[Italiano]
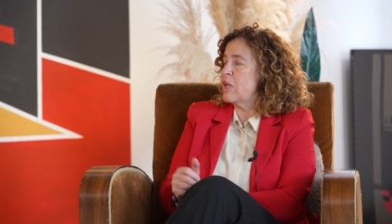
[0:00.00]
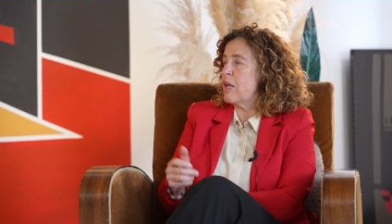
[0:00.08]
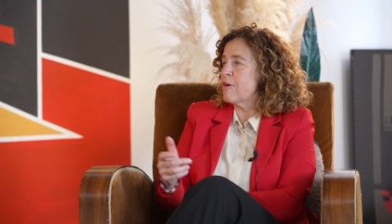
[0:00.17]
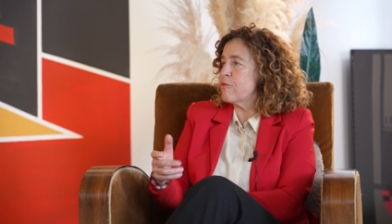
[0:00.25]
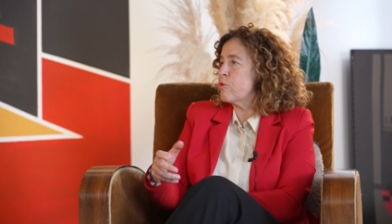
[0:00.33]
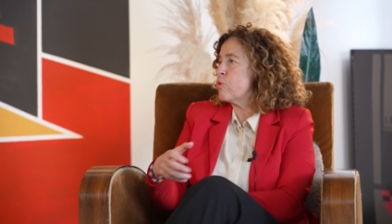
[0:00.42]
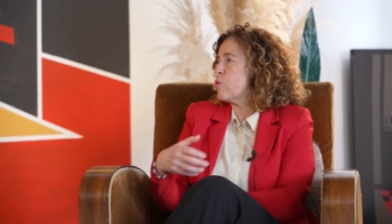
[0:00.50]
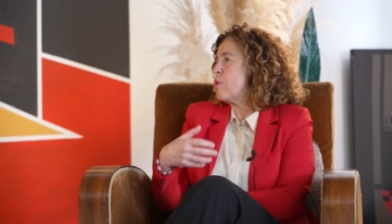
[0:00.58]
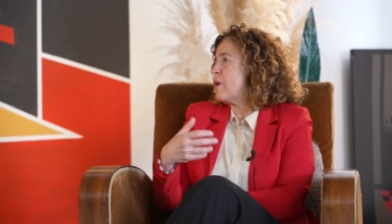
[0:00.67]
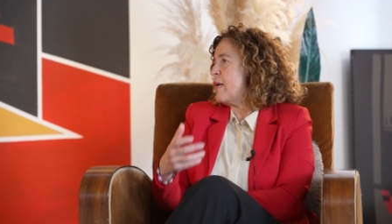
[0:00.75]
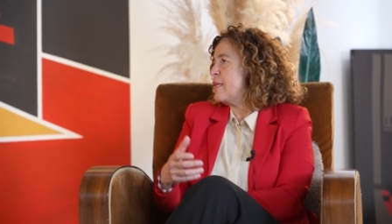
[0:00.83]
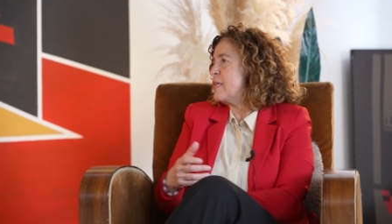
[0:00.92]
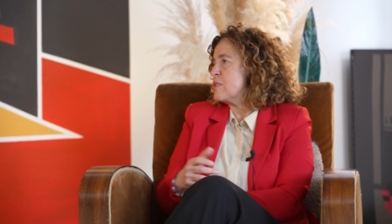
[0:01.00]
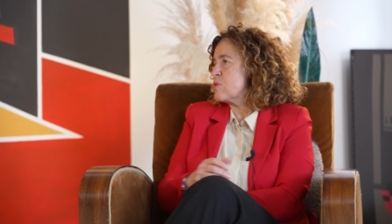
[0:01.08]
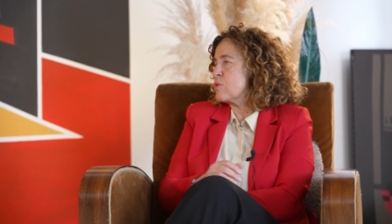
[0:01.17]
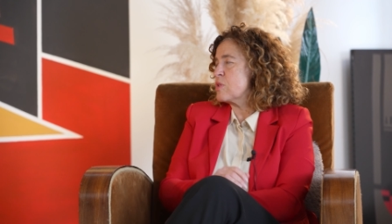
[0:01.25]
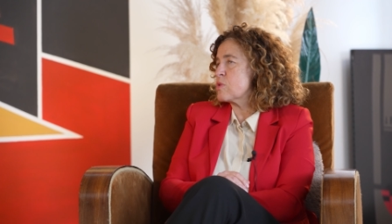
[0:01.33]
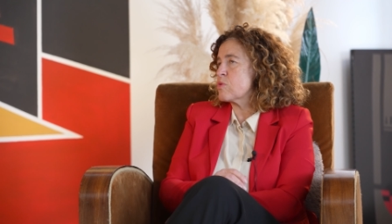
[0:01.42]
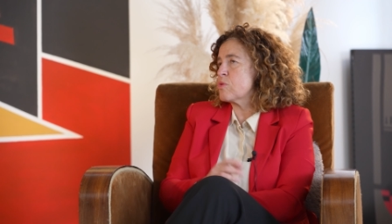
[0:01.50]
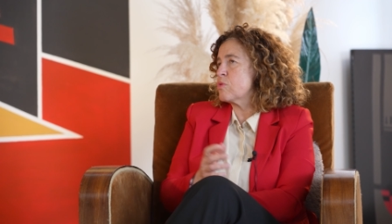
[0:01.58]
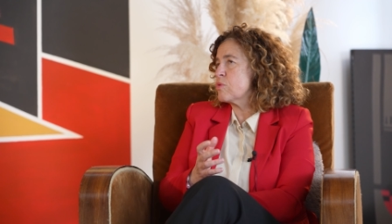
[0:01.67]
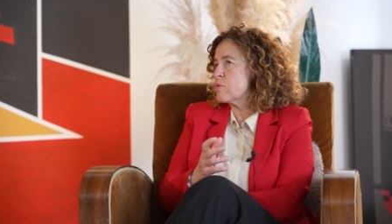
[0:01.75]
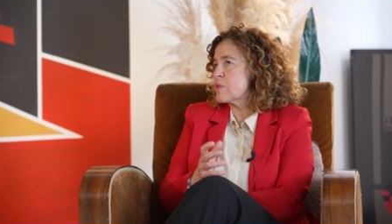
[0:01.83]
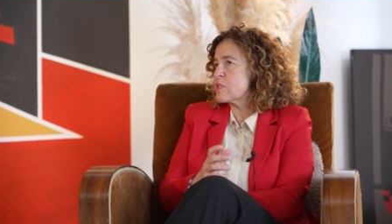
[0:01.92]
nel lavoro adesso che
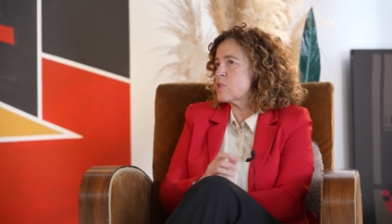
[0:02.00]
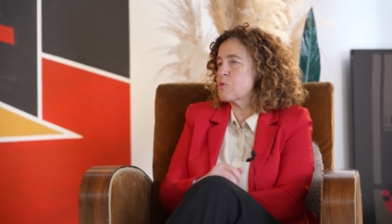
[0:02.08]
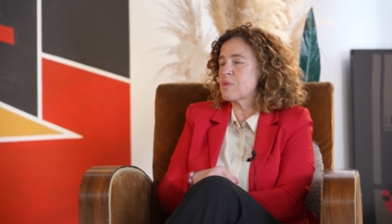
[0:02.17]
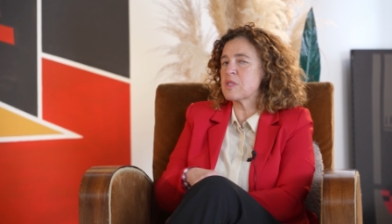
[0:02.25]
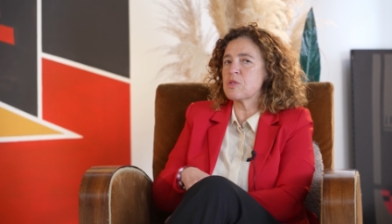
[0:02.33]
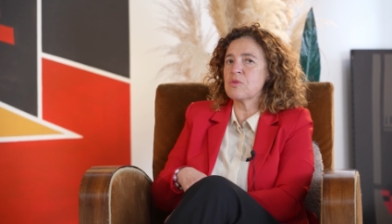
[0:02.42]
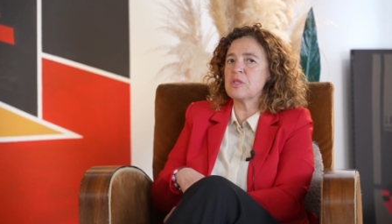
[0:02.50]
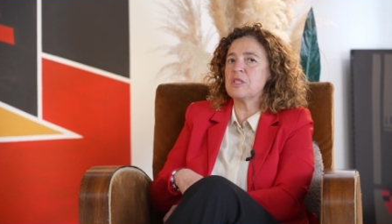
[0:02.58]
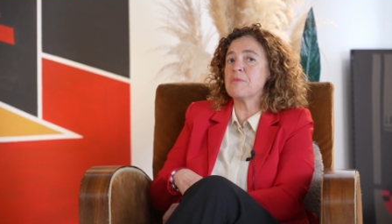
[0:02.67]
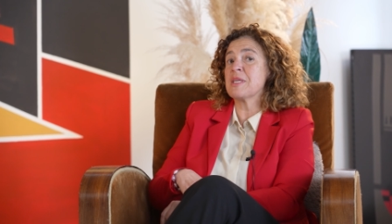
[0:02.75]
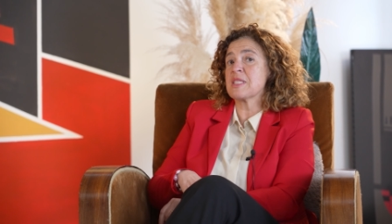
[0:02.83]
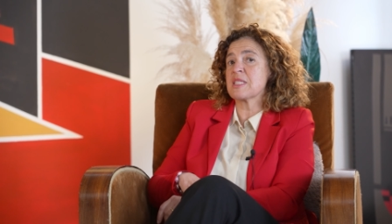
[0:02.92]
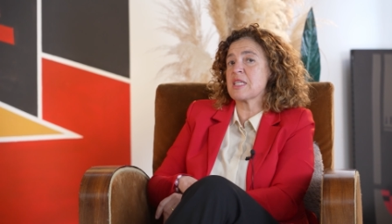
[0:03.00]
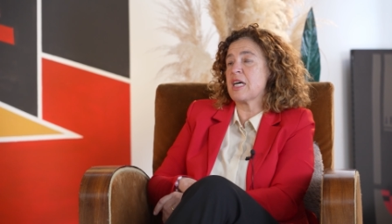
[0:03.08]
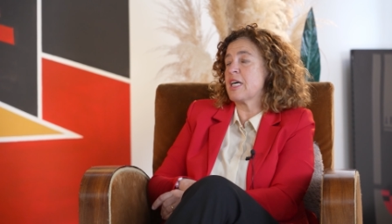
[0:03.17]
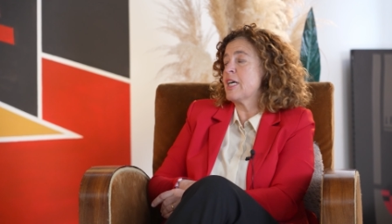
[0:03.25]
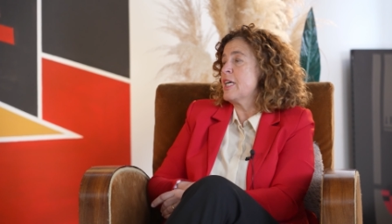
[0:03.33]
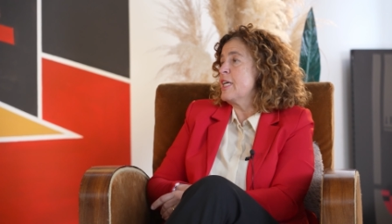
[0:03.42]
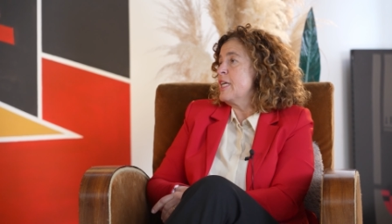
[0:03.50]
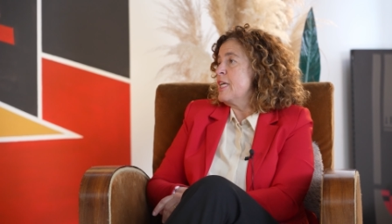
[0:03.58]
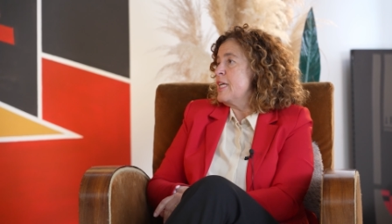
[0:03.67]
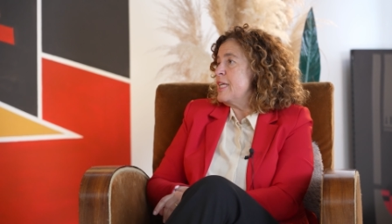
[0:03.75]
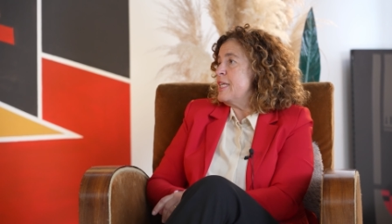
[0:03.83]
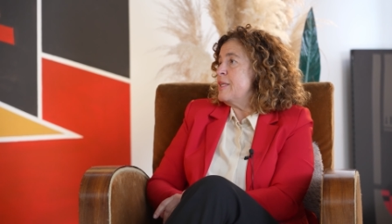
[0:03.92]
sono in una situazione di messa
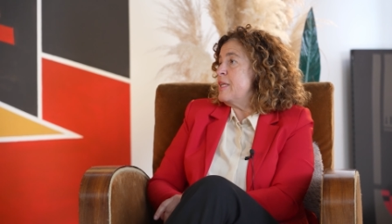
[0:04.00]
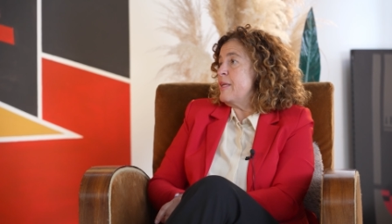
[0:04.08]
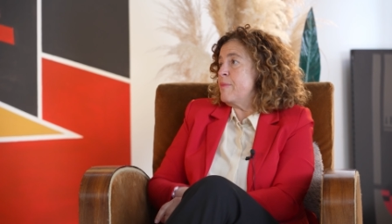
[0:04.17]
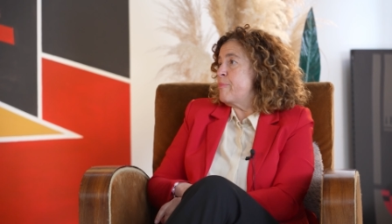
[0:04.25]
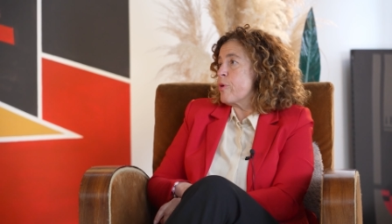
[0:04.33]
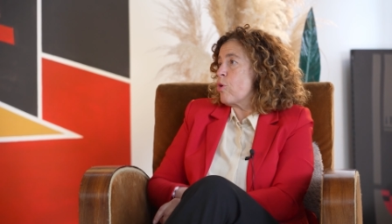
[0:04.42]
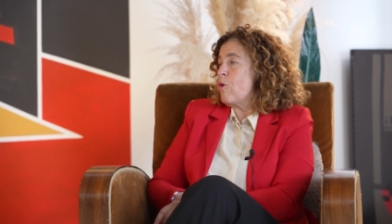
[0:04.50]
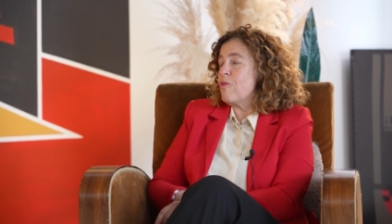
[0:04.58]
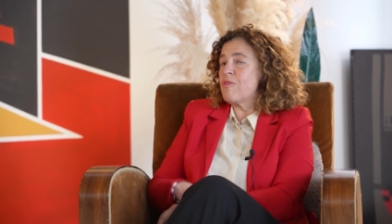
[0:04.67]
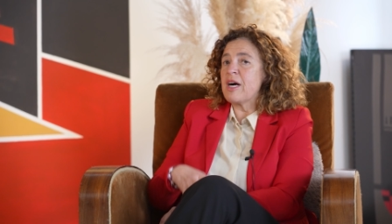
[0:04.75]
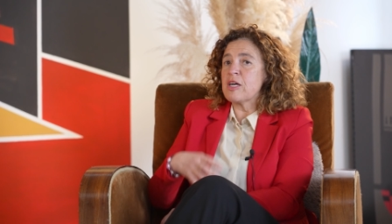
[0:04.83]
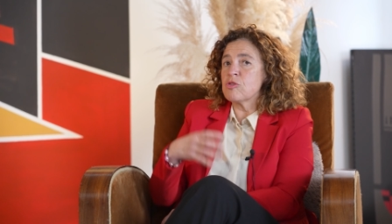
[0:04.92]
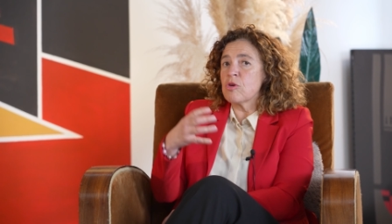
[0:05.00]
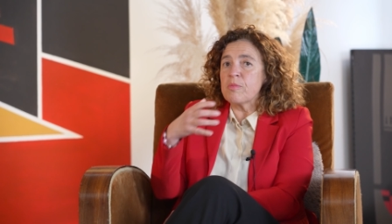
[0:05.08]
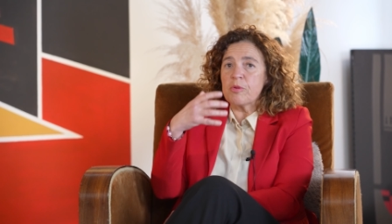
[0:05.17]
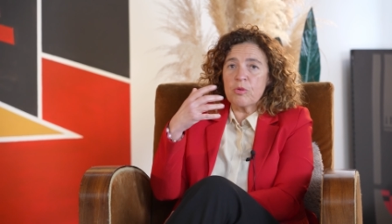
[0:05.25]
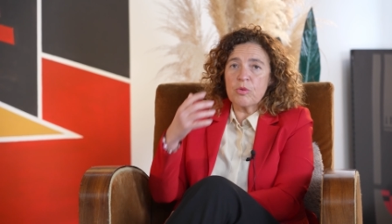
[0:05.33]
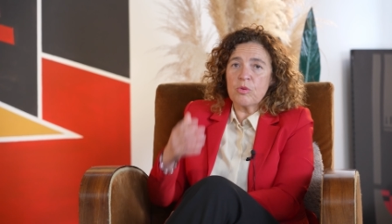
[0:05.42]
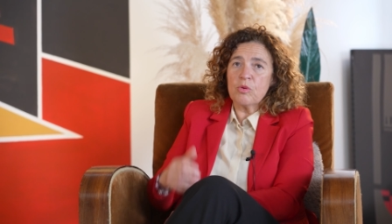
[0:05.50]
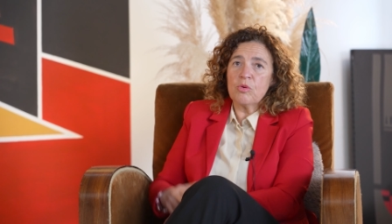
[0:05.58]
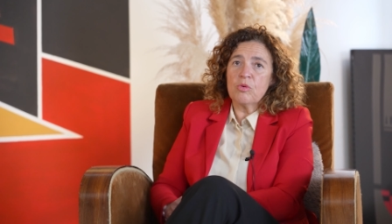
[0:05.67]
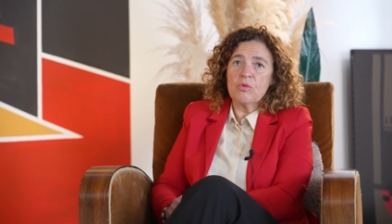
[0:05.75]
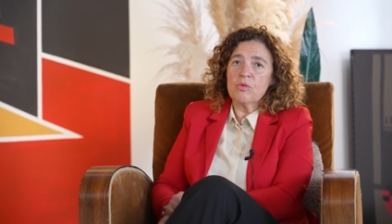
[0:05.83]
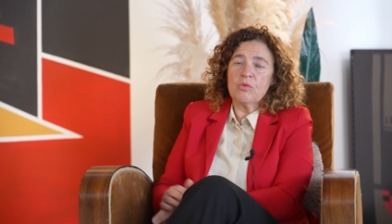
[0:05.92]
in, in prova
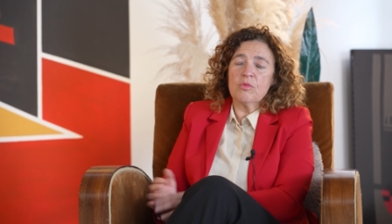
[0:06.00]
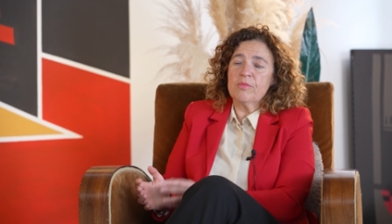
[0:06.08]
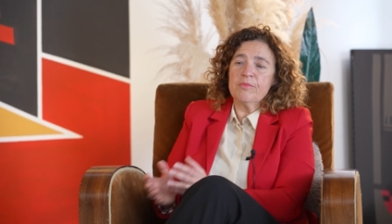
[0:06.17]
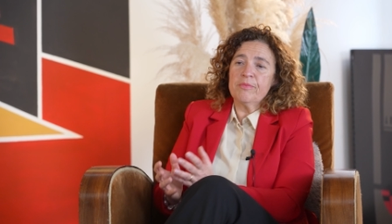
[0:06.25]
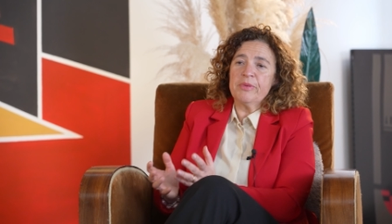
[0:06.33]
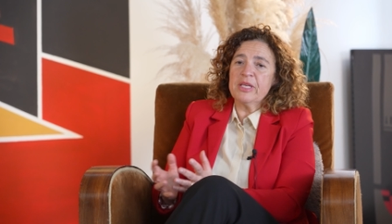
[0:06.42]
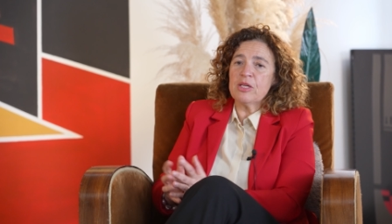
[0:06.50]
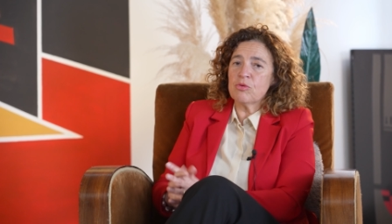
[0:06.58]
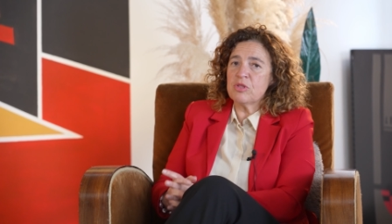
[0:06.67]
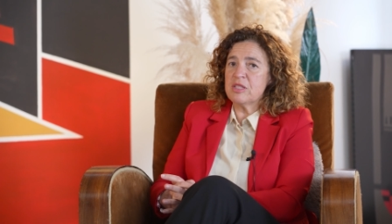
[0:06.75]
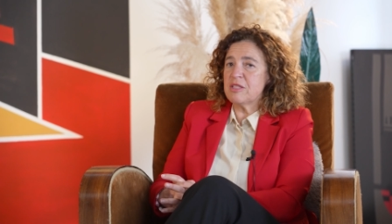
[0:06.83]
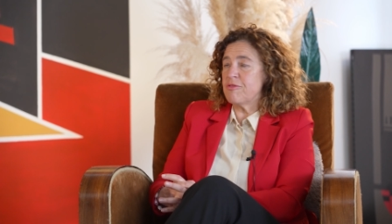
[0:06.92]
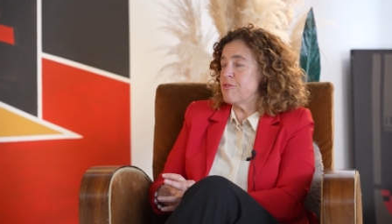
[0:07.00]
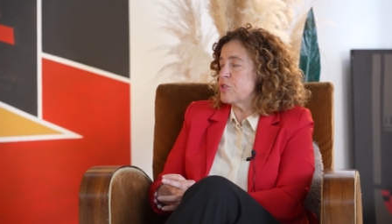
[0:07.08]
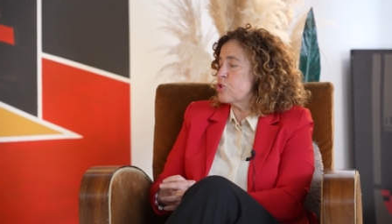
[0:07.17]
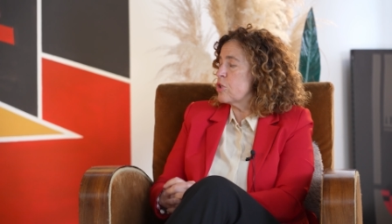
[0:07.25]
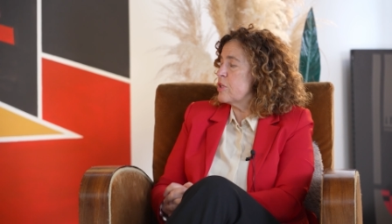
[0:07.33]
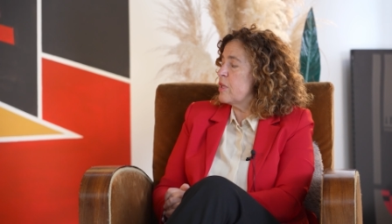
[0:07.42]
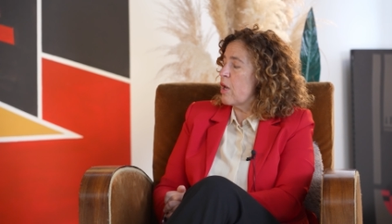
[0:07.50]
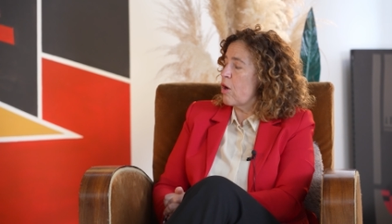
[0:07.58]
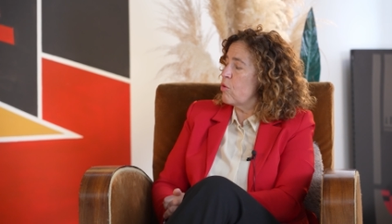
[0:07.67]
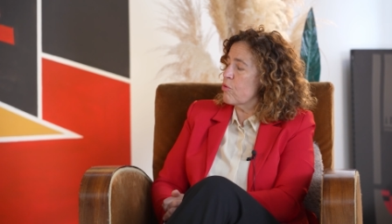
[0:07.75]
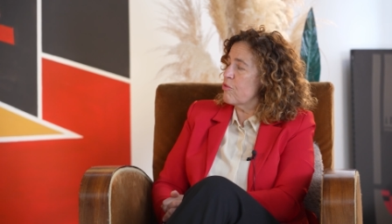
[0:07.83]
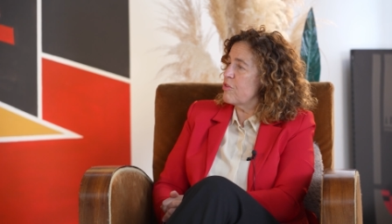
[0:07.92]
dopo periodi difficili della
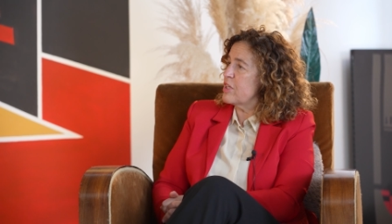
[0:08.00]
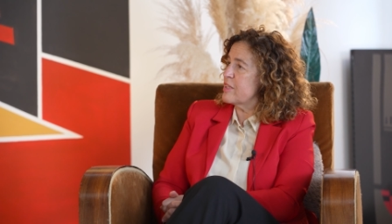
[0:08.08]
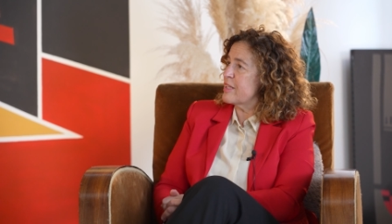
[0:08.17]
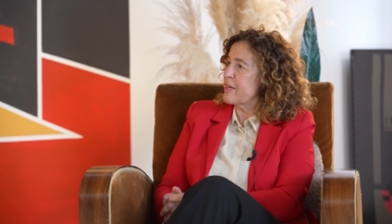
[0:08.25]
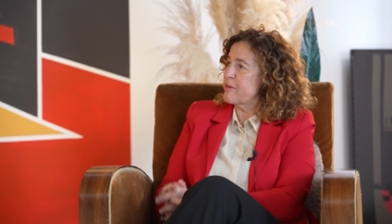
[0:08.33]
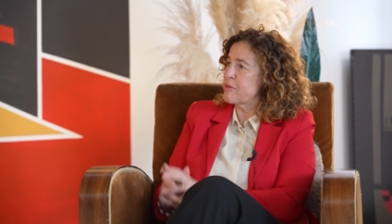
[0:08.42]
loro vita.